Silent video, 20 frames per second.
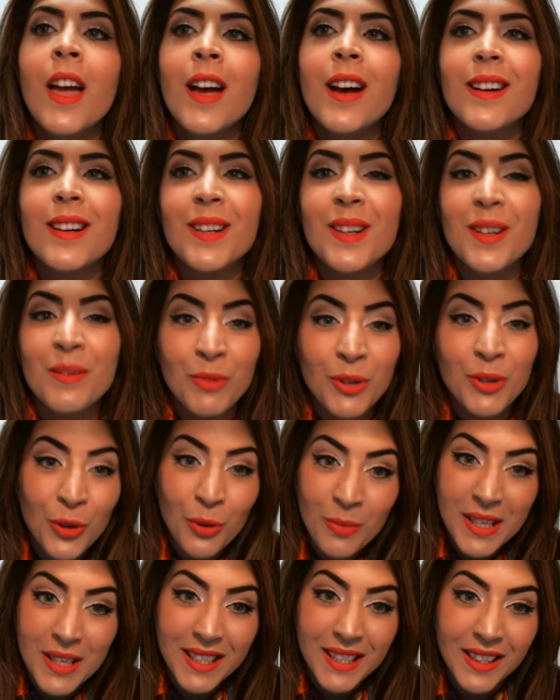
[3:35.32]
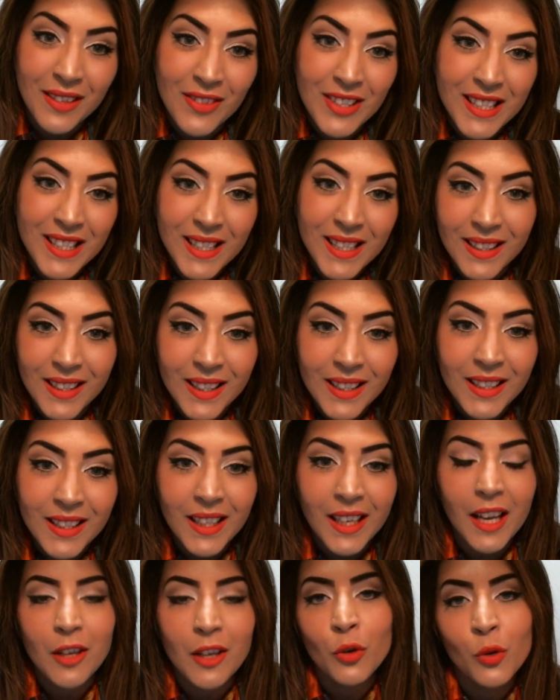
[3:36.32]
uh, mi sono messa dei
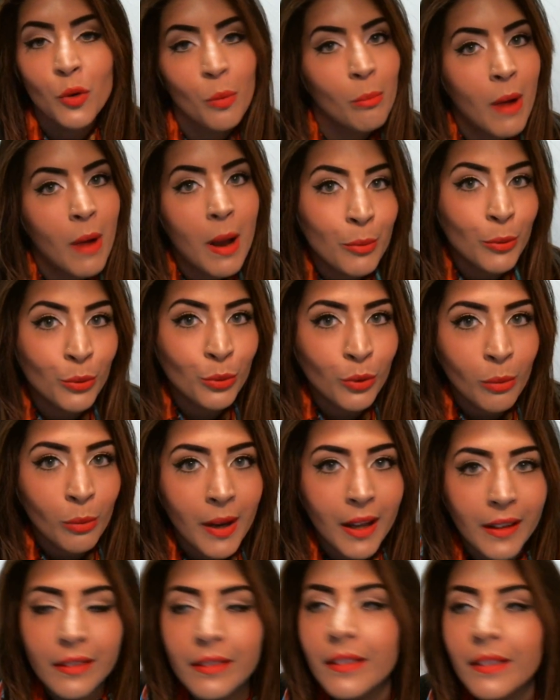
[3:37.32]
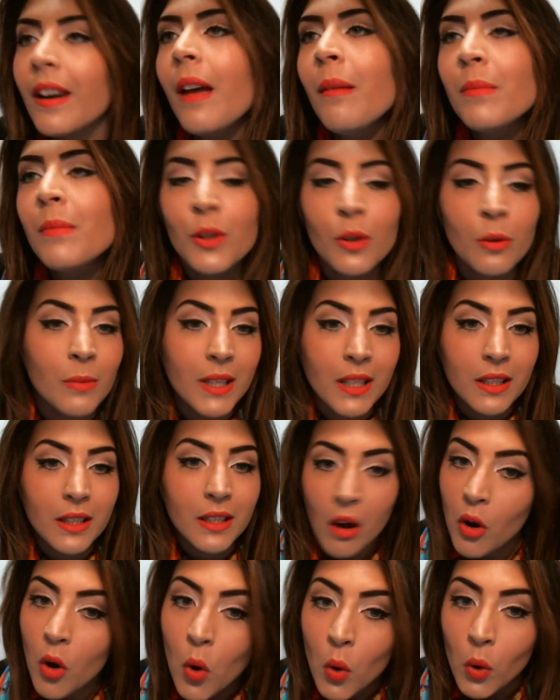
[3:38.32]
vestitini che non ho mai potuto mettere, mi sono messa
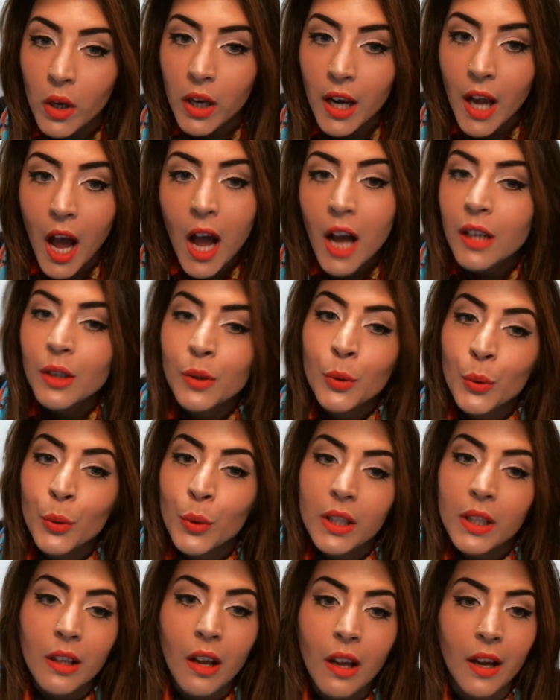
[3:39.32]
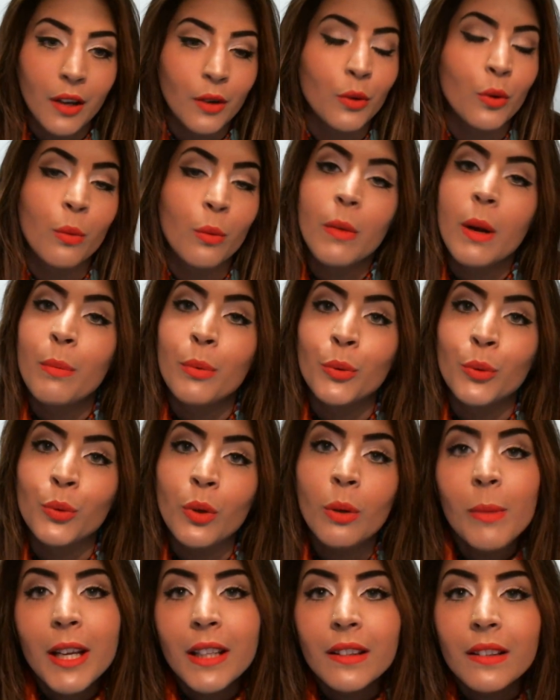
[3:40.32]
una gonna corta che non ho mai
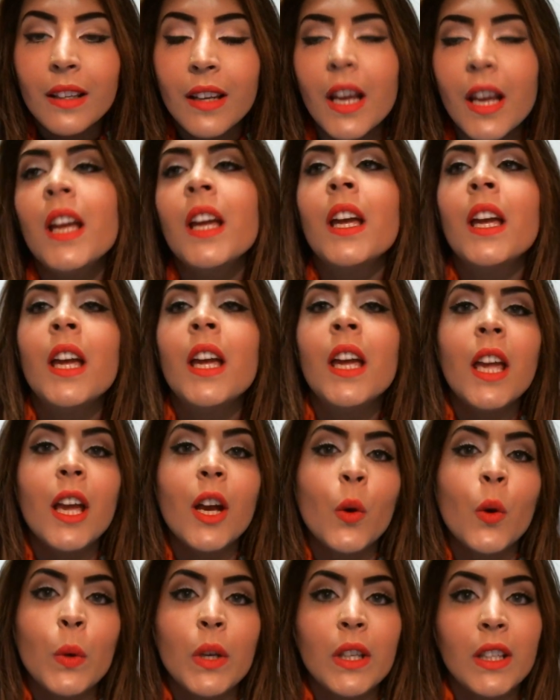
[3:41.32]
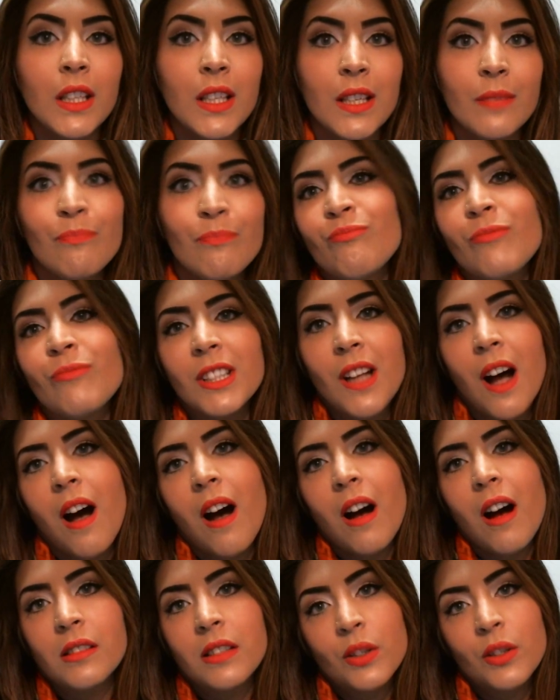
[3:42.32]
potuto mettere e quindi ti
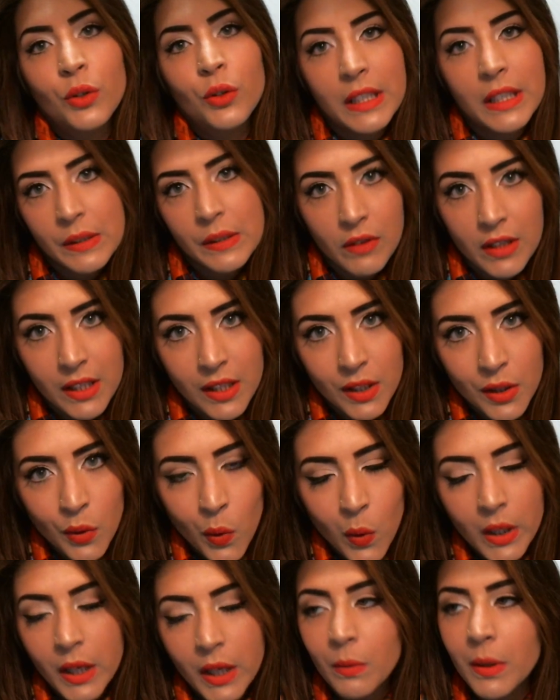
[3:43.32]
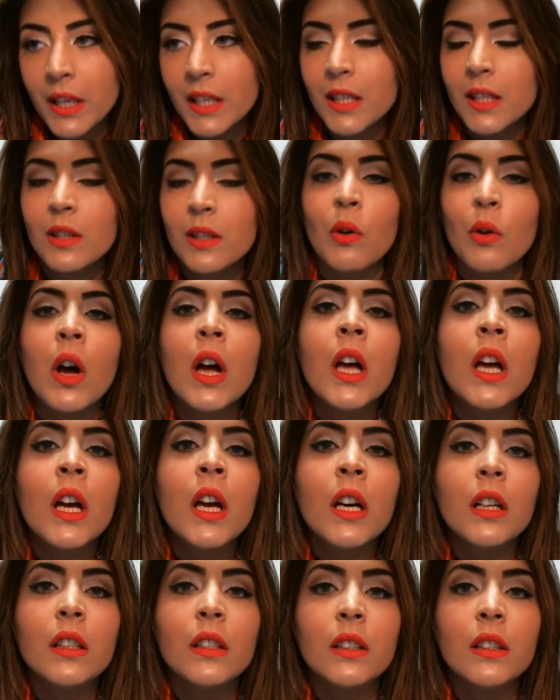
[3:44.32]
dà soddisfazioni questo.
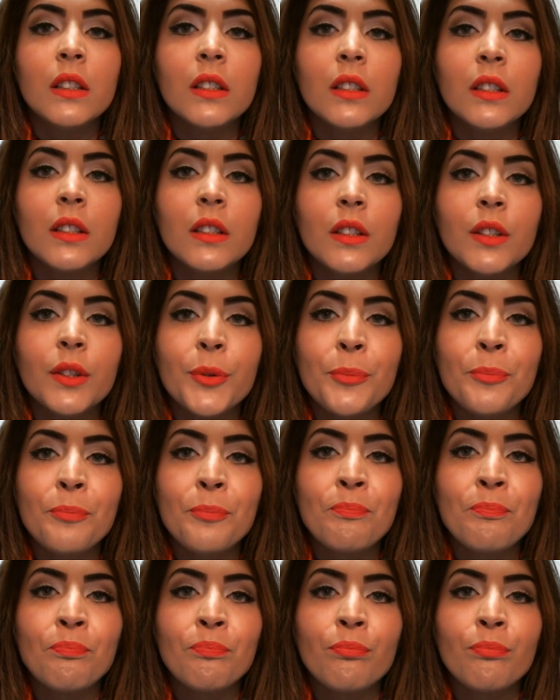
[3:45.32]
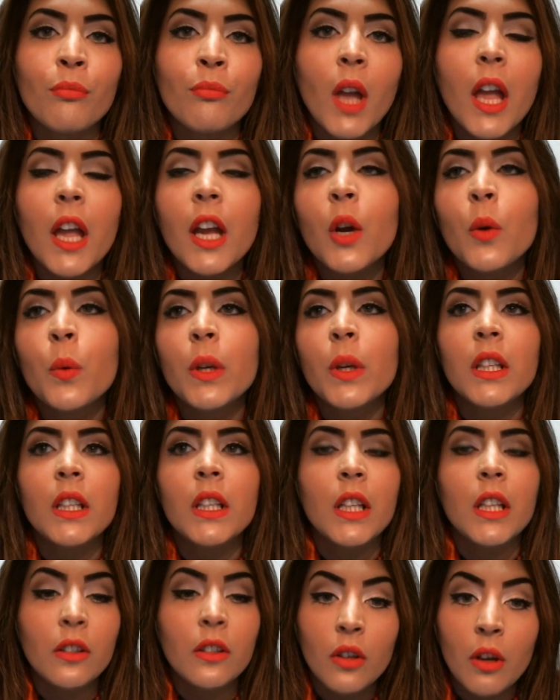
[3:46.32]
Um, e quindi
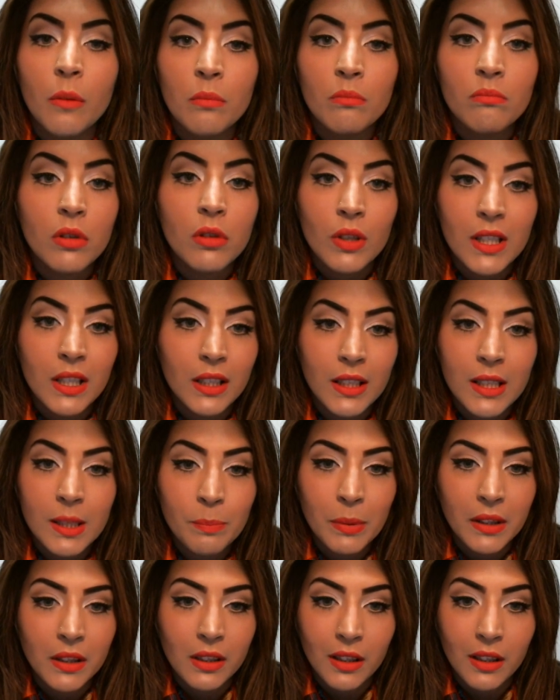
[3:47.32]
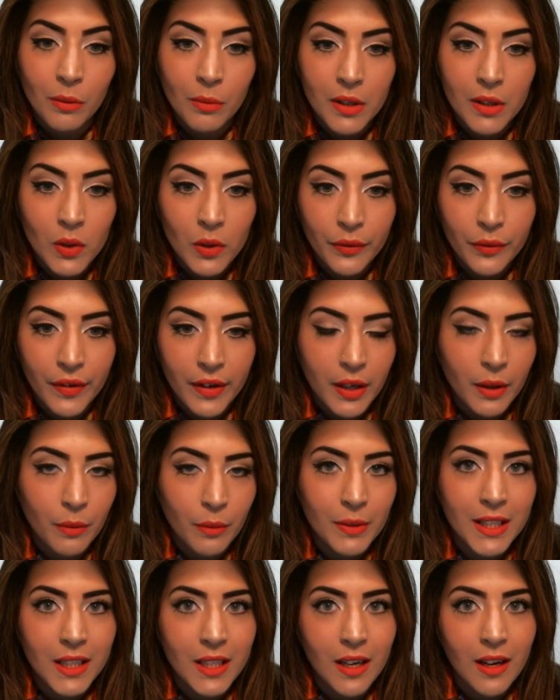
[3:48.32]
niente, sono stata spinta da questo a fare,
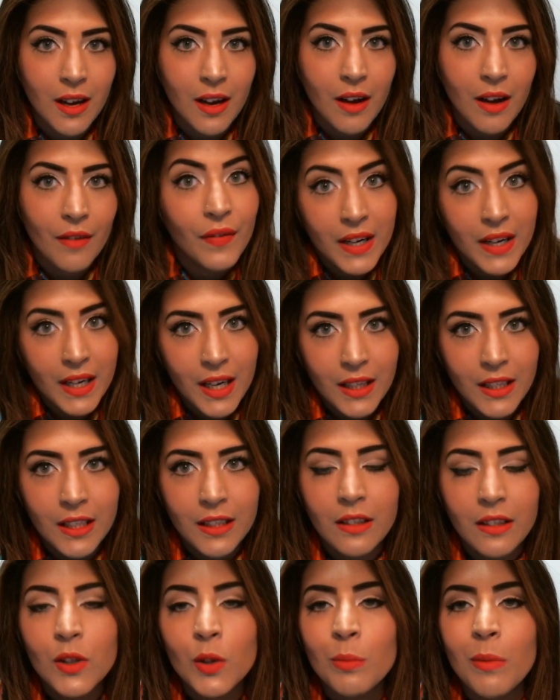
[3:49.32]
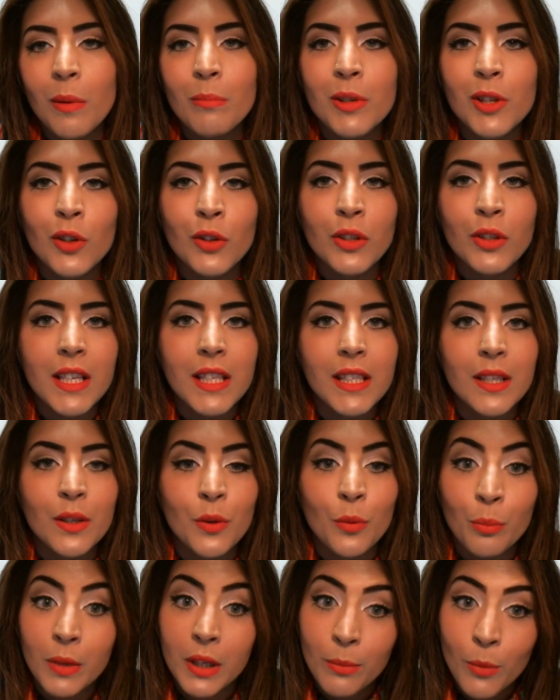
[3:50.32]
questa, a fare la dieta, insomma bisogna
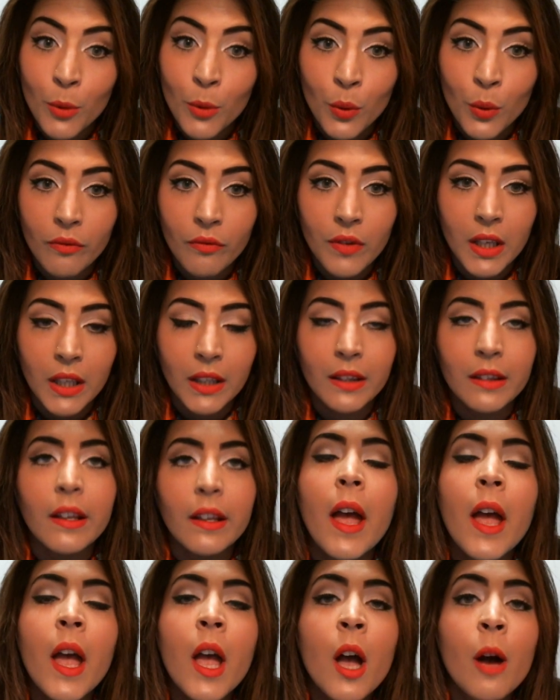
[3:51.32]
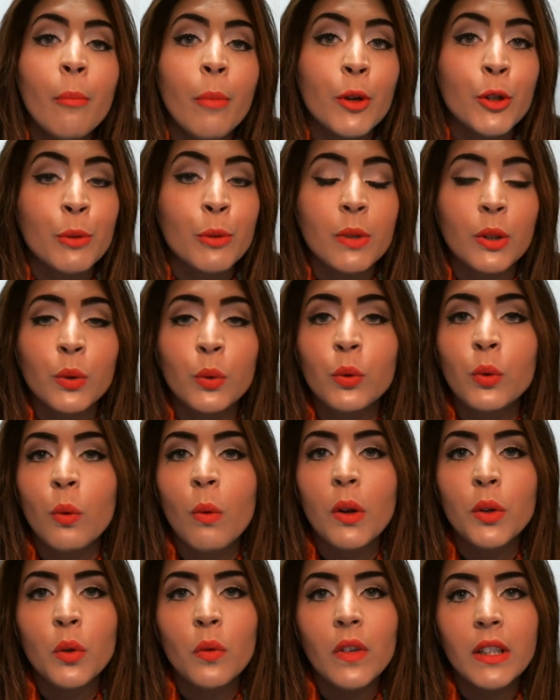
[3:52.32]
essere un minimo convinte, poi soprattutto
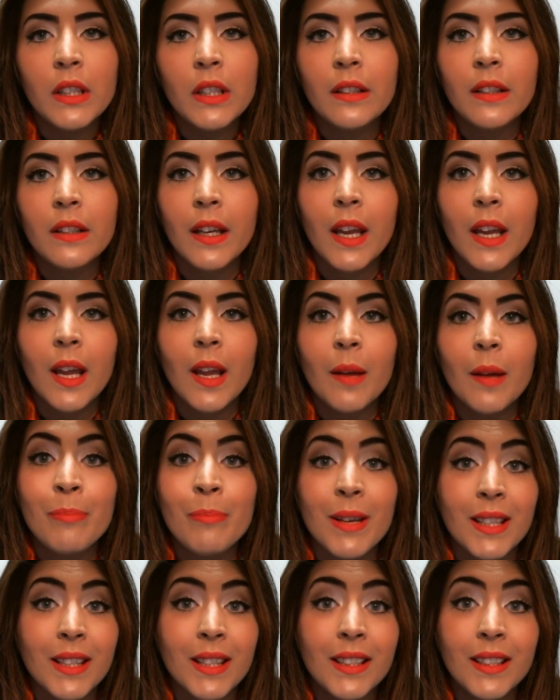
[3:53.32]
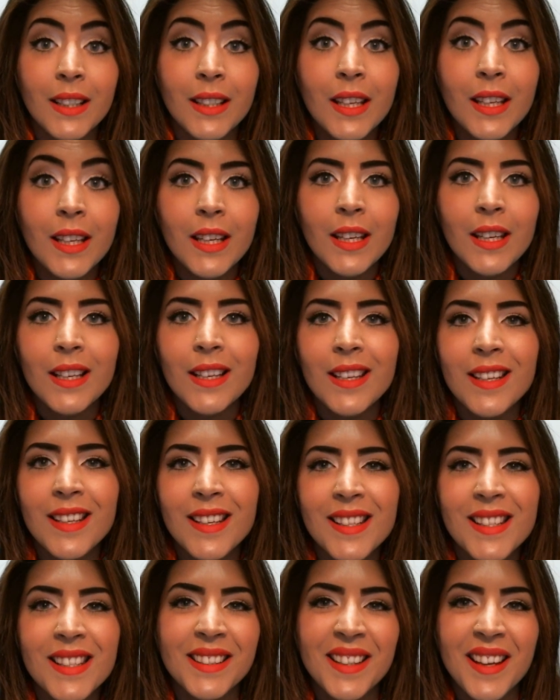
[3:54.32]
quando vedete che perdete i
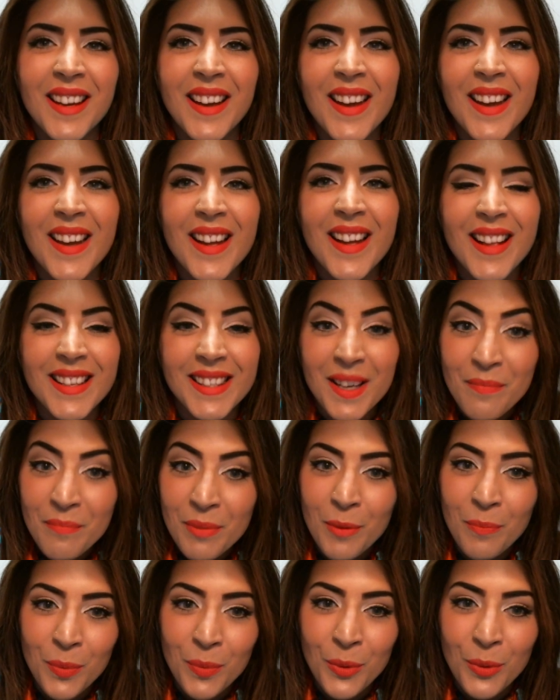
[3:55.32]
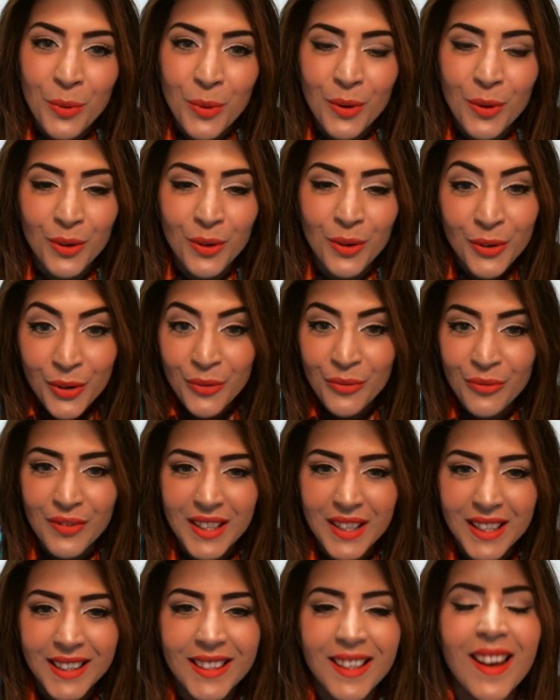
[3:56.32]
chili siete sempre più
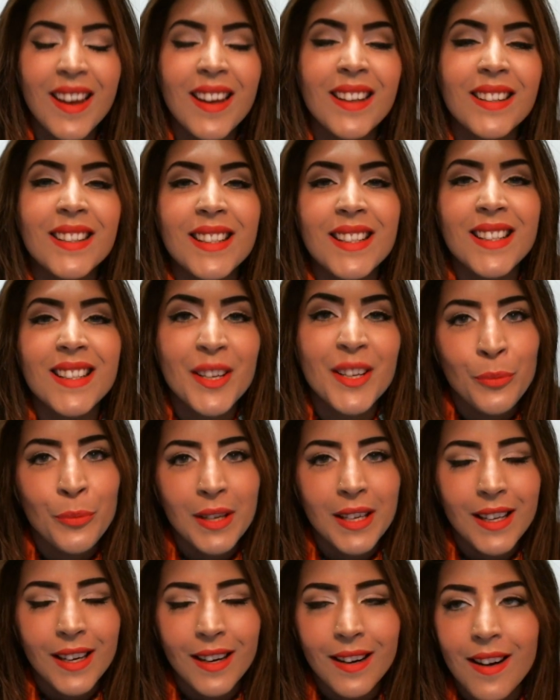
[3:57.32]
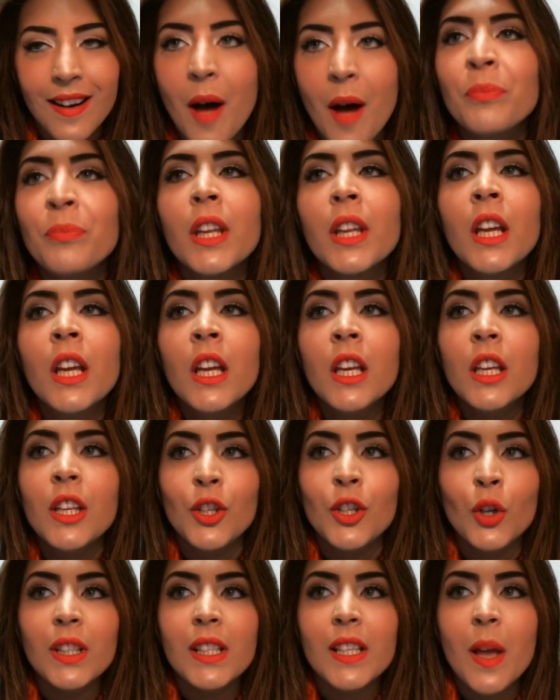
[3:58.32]
convinte di seguirla.
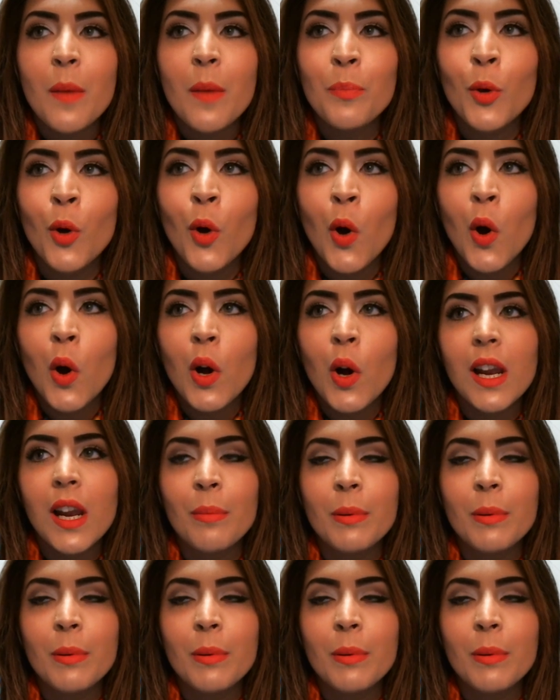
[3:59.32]
Io ad esempio la